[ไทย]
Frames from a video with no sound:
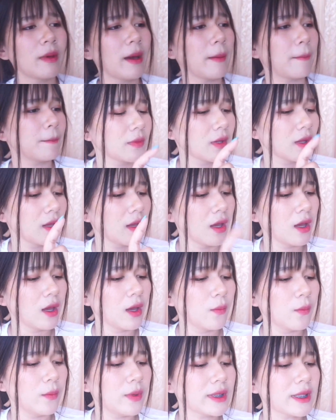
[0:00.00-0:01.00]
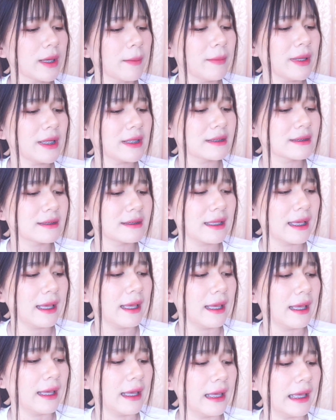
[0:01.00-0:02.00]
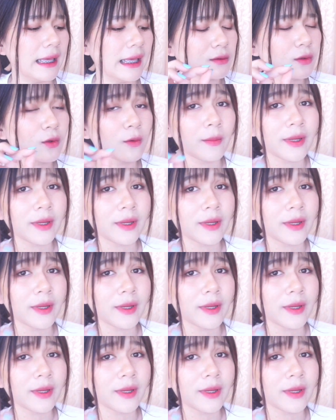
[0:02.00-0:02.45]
แบบวิตามินซีสูตร